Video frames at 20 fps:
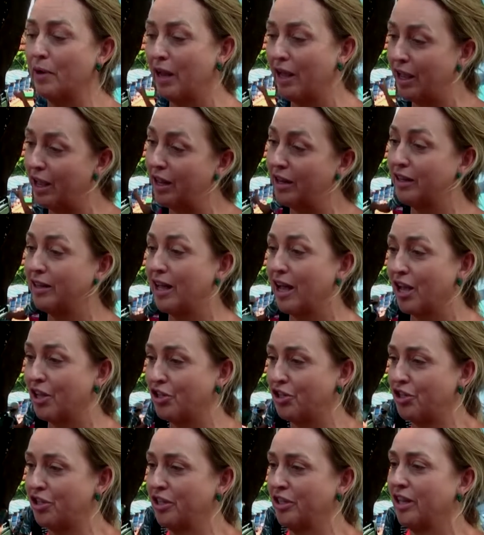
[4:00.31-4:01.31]
para a
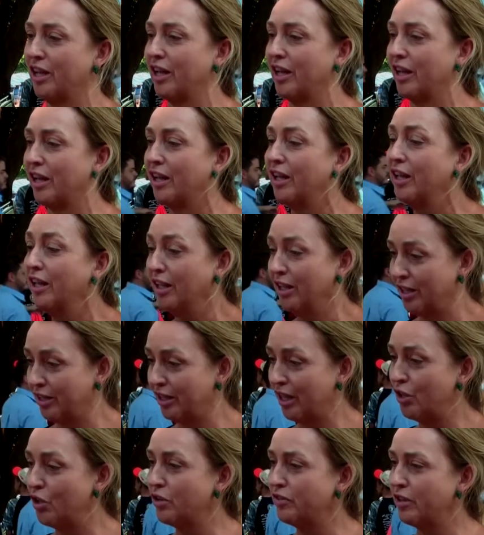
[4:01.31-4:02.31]
realidade da,
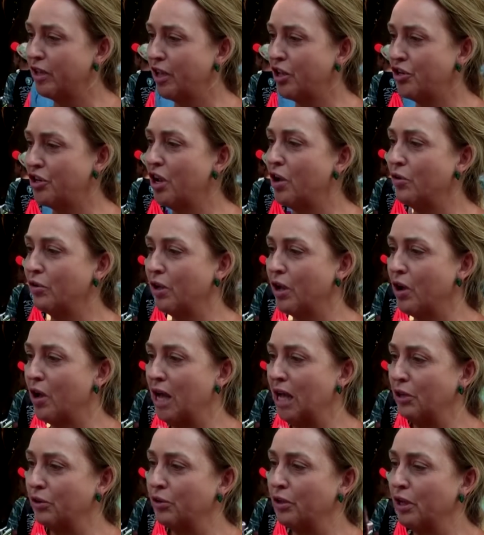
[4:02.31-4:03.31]
da nossa região, que é o
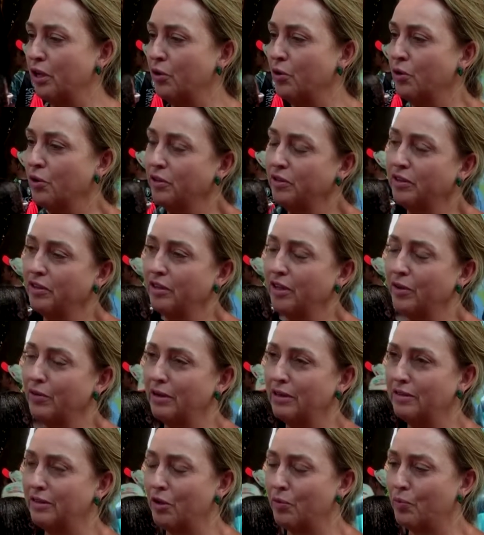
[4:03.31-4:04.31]
agronegócio. Então,
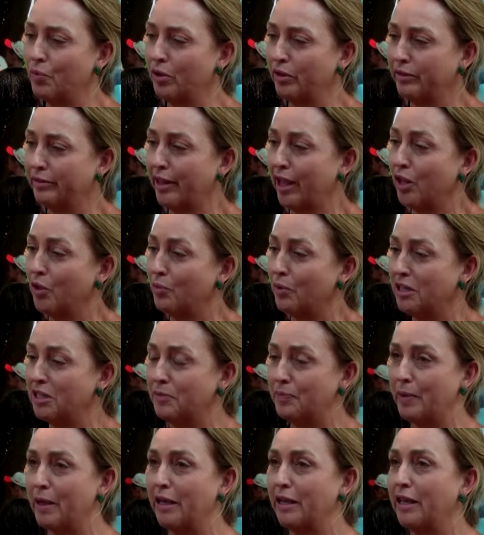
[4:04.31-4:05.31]
eles estão tendo uma
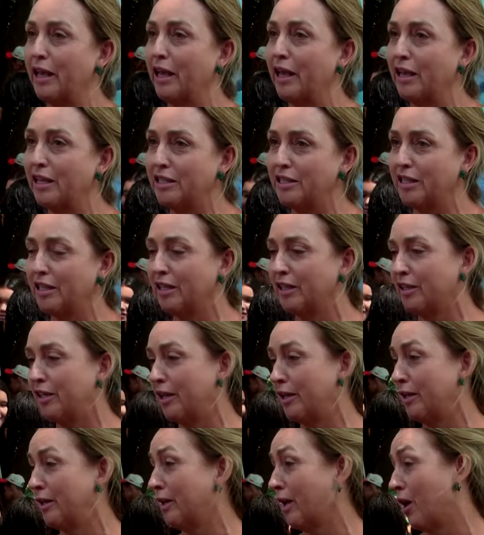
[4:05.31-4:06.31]
experiência
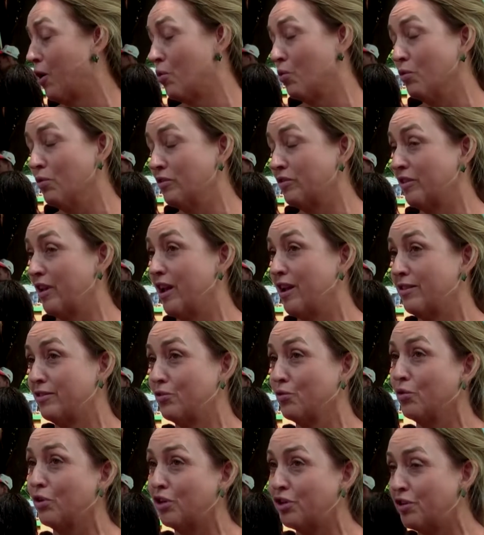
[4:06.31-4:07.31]
que alguns deles
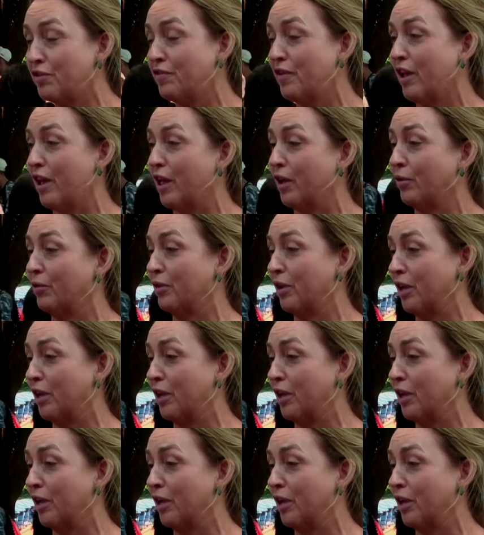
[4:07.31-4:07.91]
nunca tiveram,